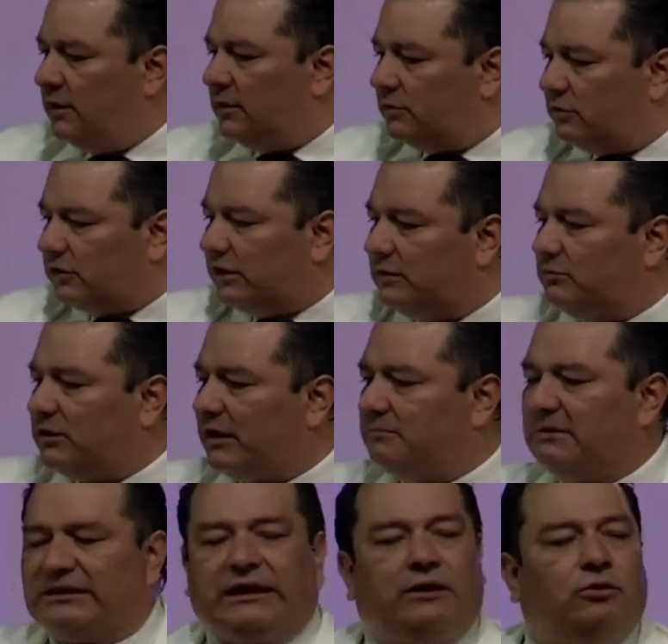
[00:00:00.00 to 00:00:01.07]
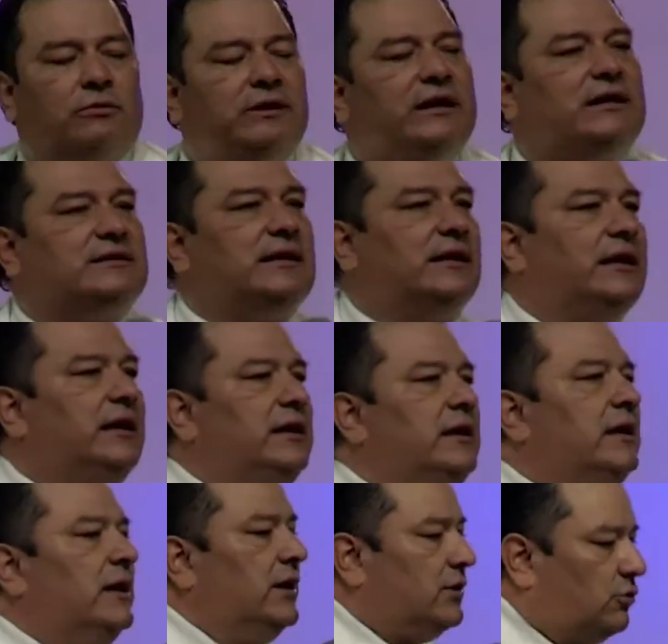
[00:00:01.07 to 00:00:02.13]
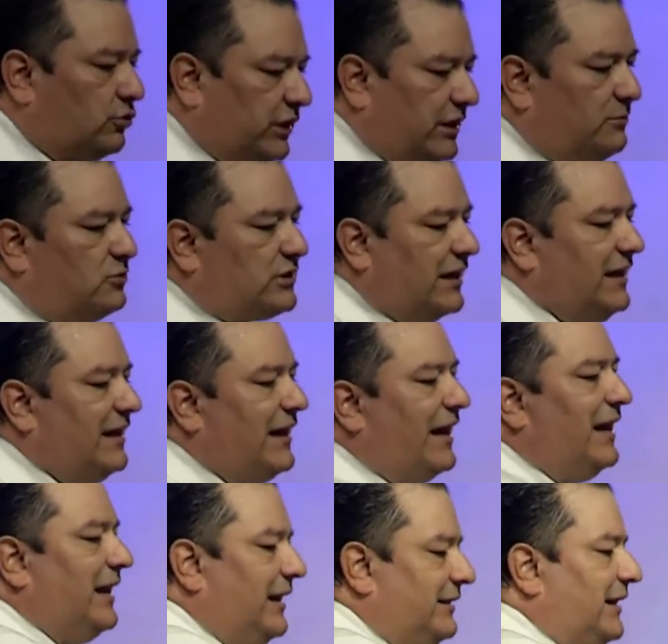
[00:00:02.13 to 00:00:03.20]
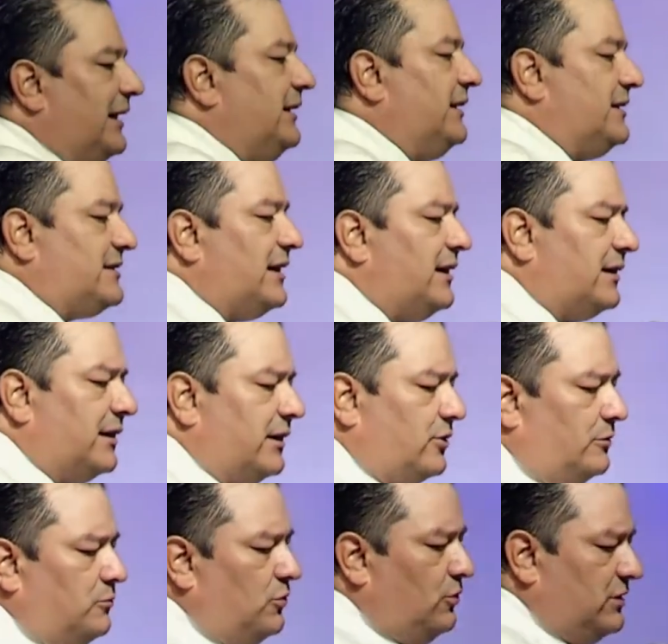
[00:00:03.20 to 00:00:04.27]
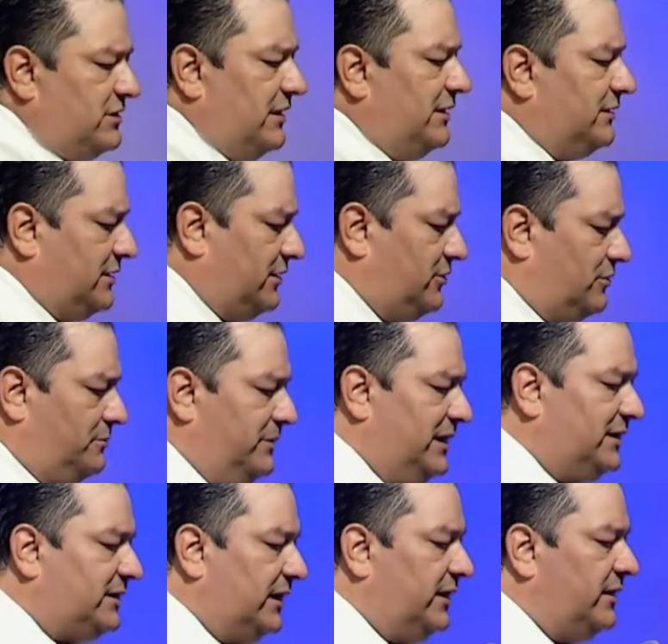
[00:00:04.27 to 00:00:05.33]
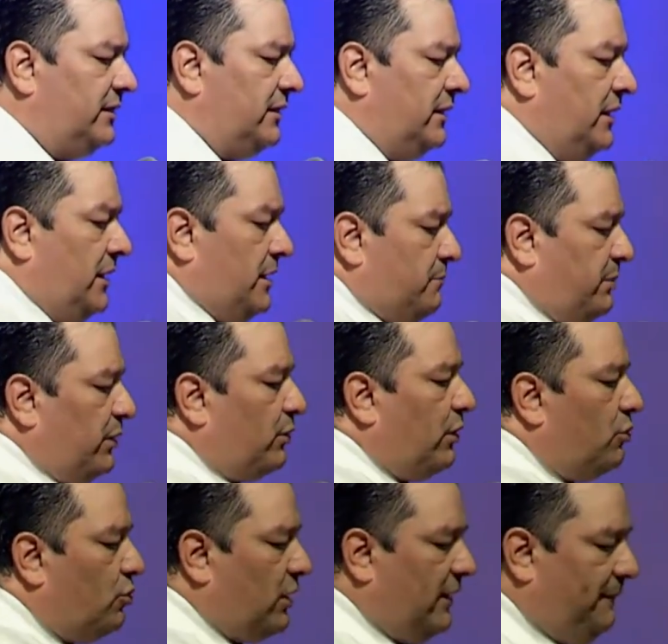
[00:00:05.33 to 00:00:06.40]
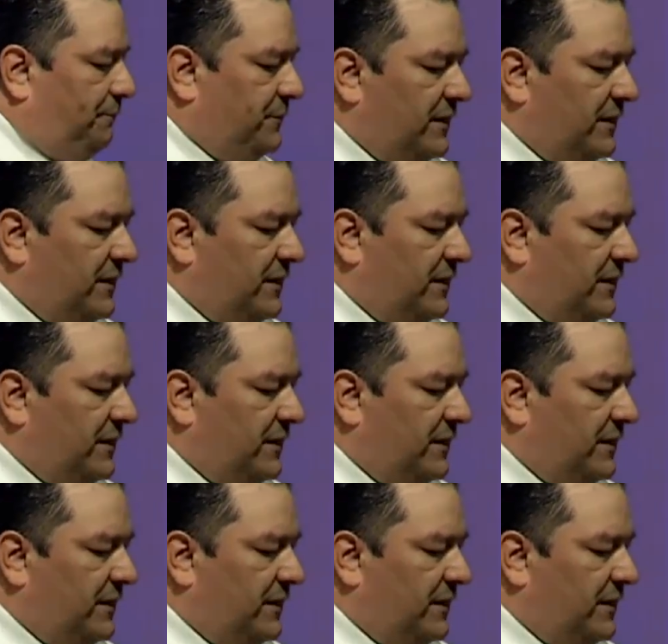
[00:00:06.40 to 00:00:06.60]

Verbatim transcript: no tenemos que matar ovejas aquí, no tenemos que llenar el altar de sangre como lo hacía anteriormente. Pero ahora